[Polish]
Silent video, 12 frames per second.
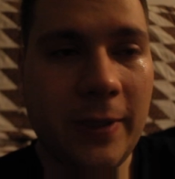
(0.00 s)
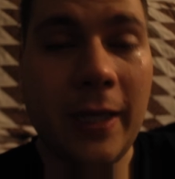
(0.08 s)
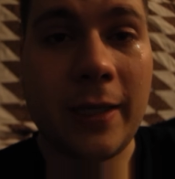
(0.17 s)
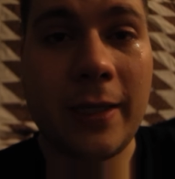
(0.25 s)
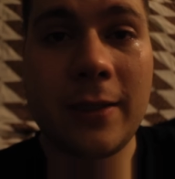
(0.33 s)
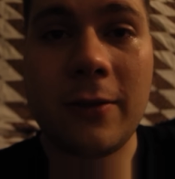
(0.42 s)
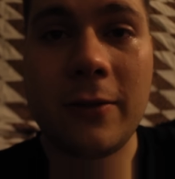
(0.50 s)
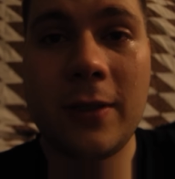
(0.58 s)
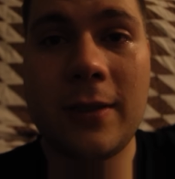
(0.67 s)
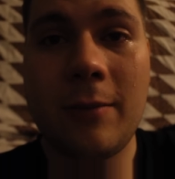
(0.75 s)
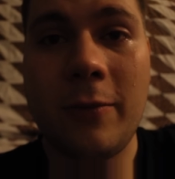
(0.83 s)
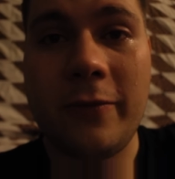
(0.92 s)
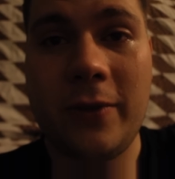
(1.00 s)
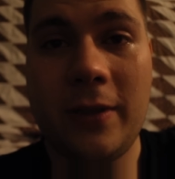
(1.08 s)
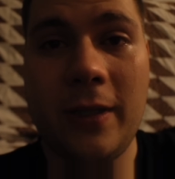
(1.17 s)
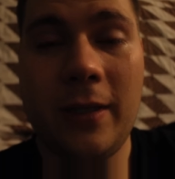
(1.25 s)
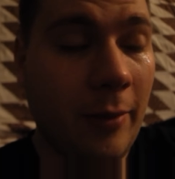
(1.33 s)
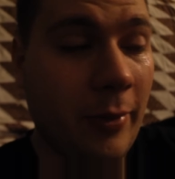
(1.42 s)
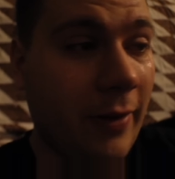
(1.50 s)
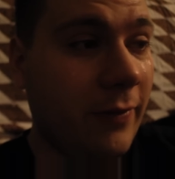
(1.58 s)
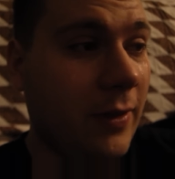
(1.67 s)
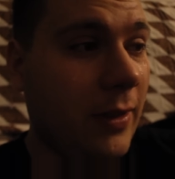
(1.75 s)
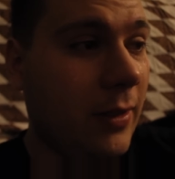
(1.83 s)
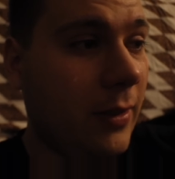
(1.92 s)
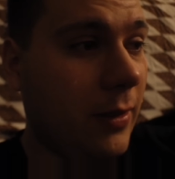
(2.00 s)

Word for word: Jak jest to niesamowite, naprawdę